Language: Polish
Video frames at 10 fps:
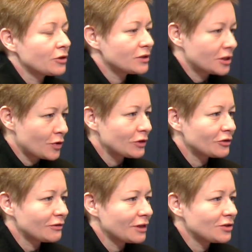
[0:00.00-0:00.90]
zaczęła
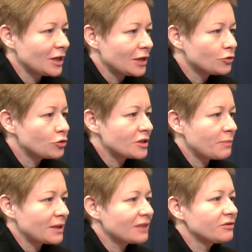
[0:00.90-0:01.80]
notować duży
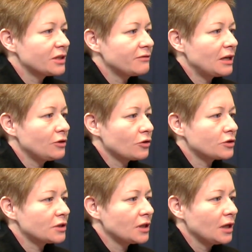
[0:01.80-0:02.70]
spadek
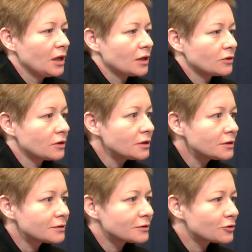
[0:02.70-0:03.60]
wykrywalności, no
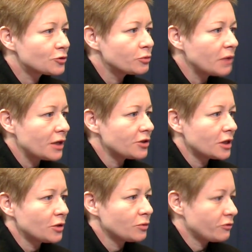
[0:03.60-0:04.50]
i zdumieli
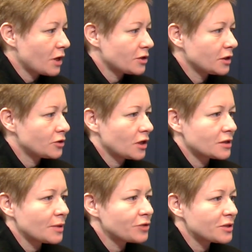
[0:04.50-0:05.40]
się, no bo właśnie
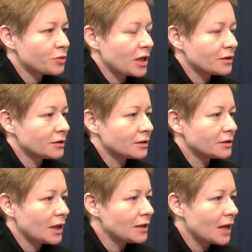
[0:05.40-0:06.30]
coraz lepsze sprzęty,
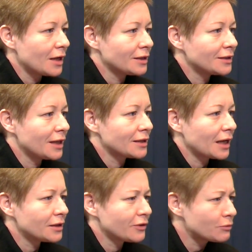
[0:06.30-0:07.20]
DNA, nie
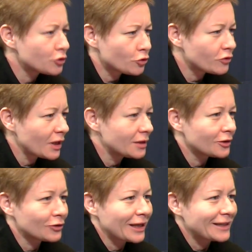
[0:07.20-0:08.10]
DNA, tak. nie wiem czy to już wtedy
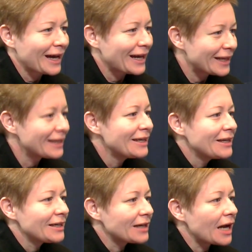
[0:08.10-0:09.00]
to DNA, ale,
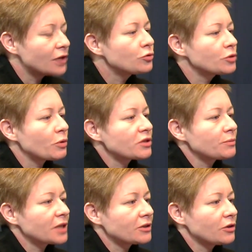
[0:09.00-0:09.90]
e, ale duży
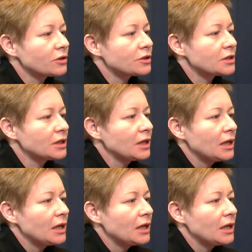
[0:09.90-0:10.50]
postęp technologiczny,